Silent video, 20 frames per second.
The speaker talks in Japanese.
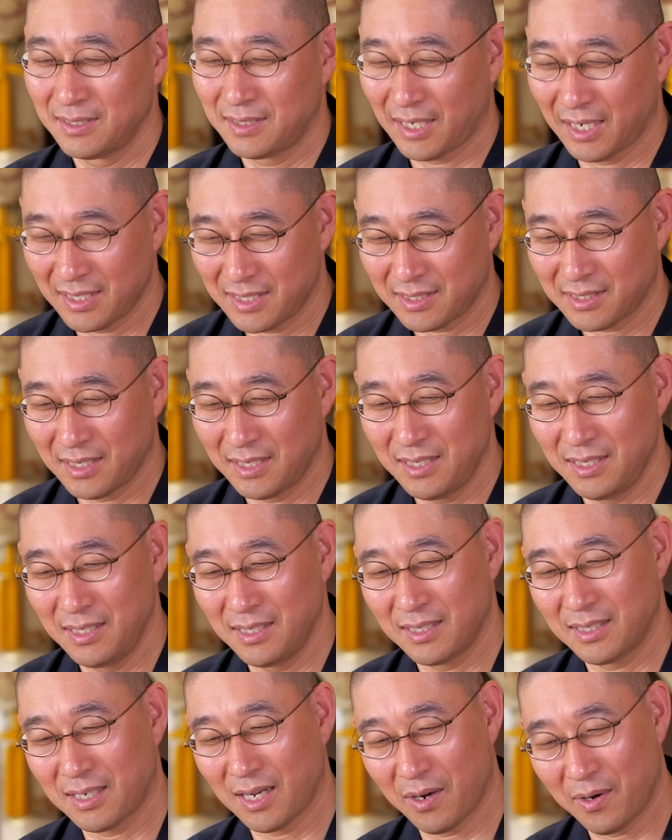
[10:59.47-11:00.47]
確か
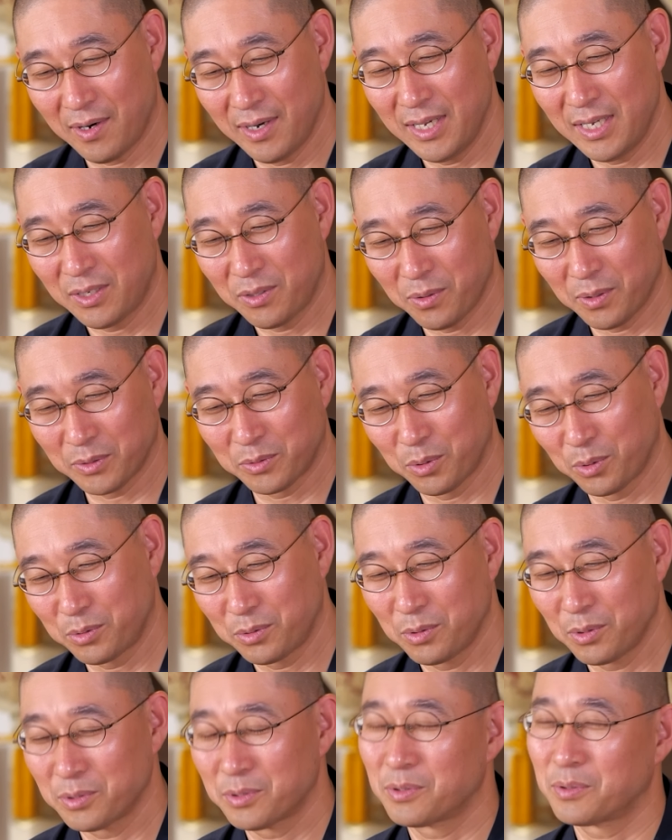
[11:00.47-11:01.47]
に可愛い子は
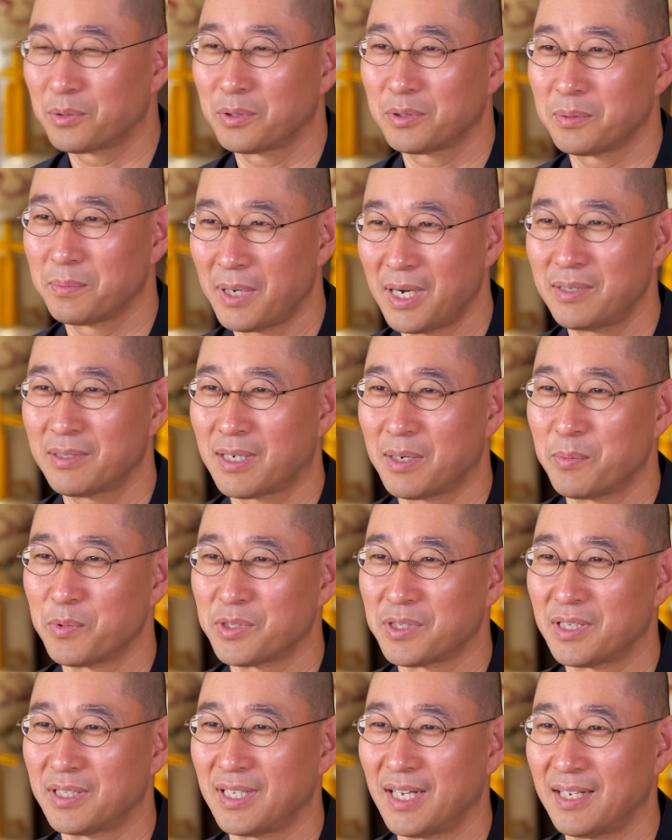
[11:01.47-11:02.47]
得をすることもあるかも
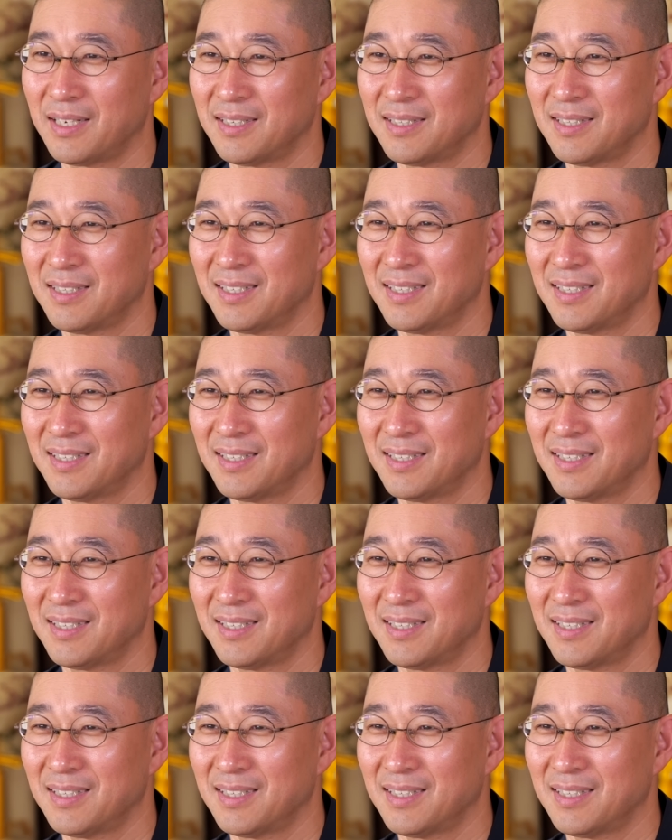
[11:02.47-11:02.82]
しれない。